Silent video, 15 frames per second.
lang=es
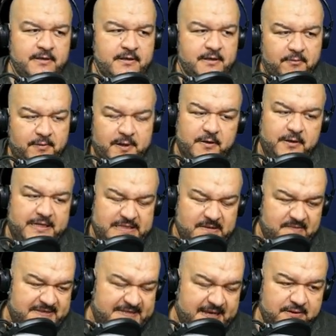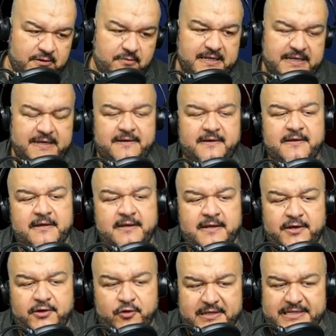Bueno, ¿qué está pasando? Miren,
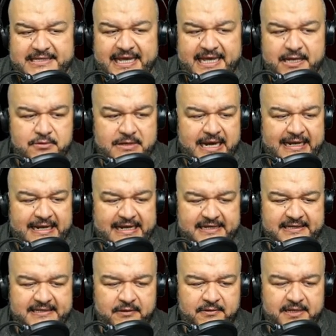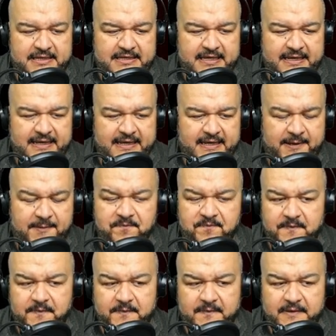no es que haya una alerta ahorita
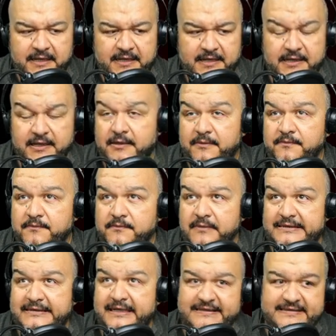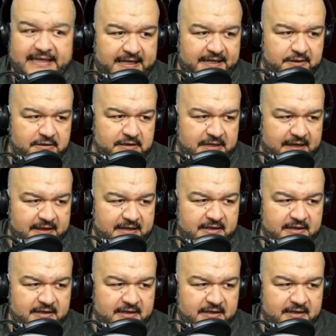de ataques aéreos ni nada,